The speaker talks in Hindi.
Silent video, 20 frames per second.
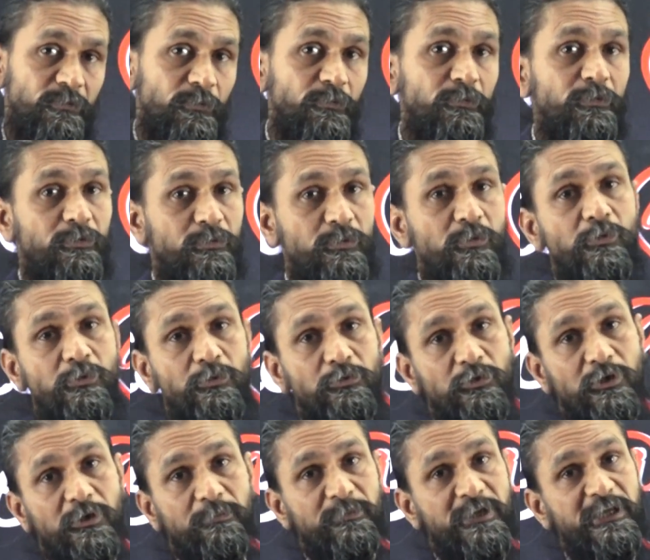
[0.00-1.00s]
उन लोगों को
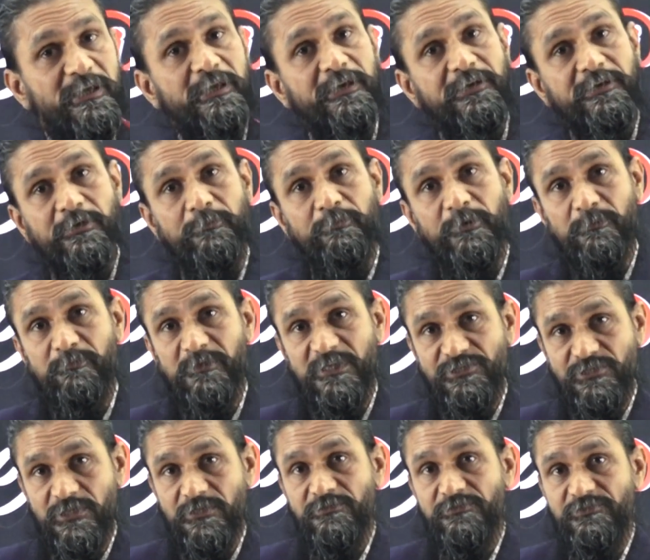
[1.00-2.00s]
तो अपनी गेट की
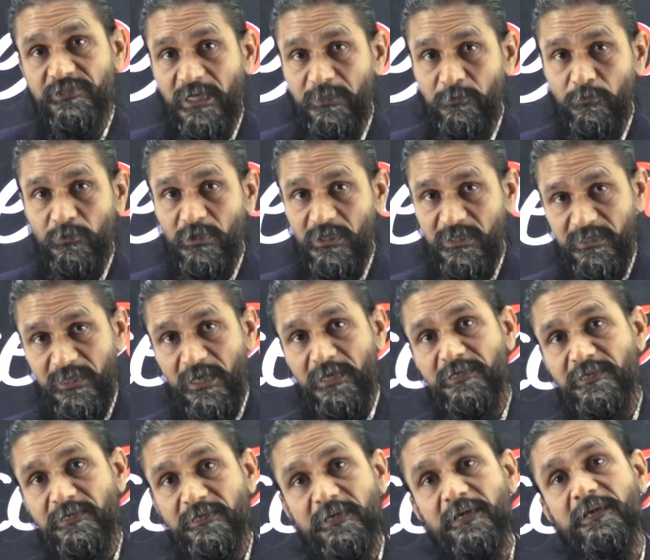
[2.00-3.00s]
प्रिपरेशन चालू रखना
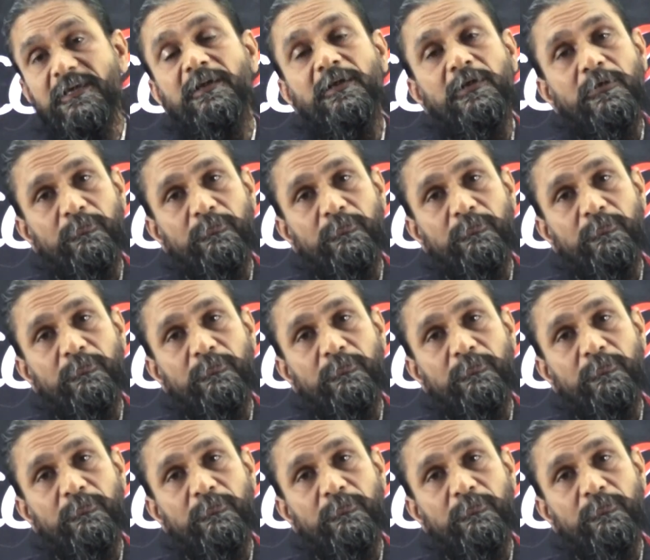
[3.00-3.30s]
ही है